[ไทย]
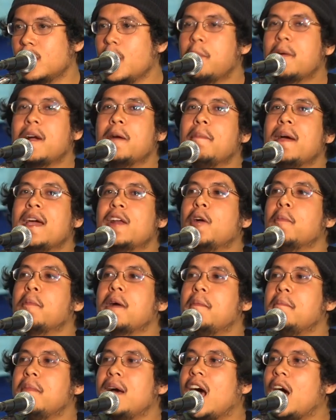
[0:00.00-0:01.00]
รบกันไปรบ
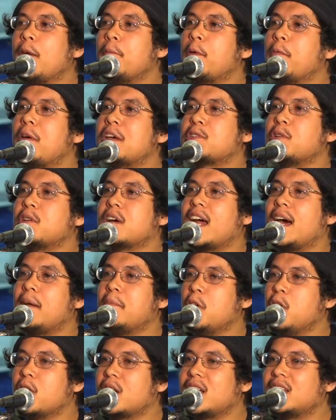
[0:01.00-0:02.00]
กันมาเอาไปว่าสงครา
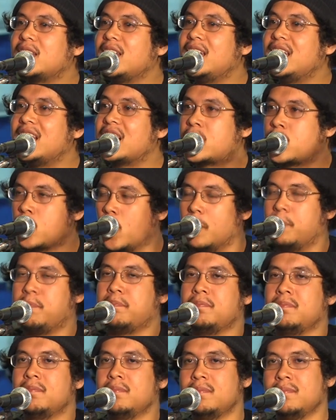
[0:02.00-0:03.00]
มโลกครั้งที่หนึ่งจบ
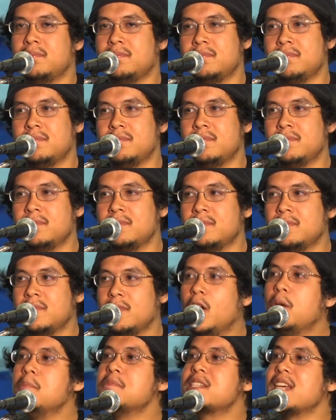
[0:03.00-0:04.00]

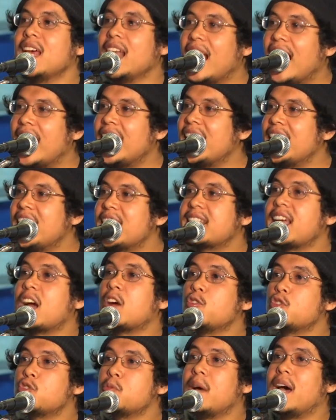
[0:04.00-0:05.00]
ล่มสลายอาณาจั
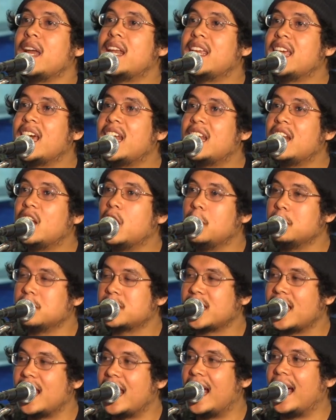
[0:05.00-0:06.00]
กรอุสมานียะห์นี่ล่ม
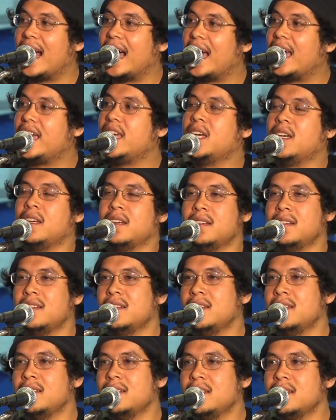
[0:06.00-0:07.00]
สลาย
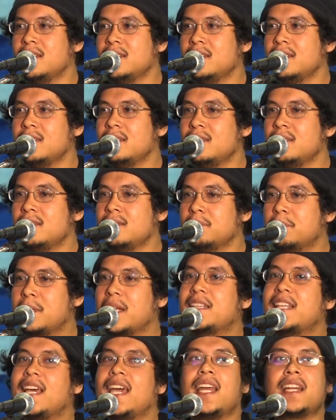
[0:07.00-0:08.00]
ป
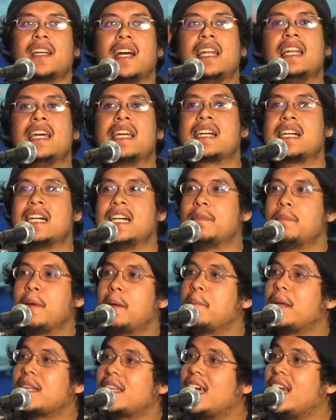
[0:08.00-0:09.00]
ระเทศก็เลยเกิด
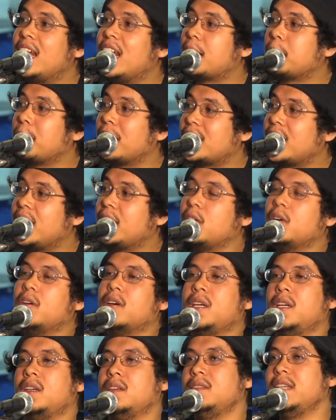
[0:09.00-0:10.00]
เป็นประเทศเล็กประเทศ
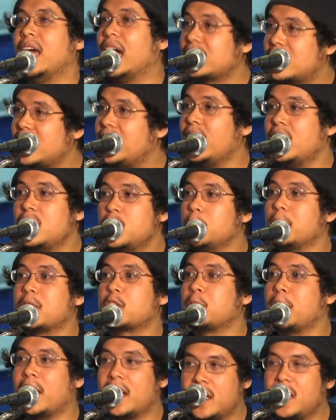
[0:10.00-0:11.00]
น้อยอย่างที่เห็นอยู่
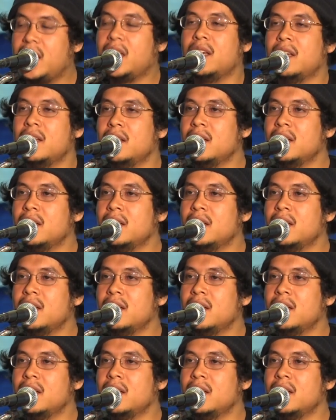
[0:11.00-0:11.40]
ปัจจุบันนี้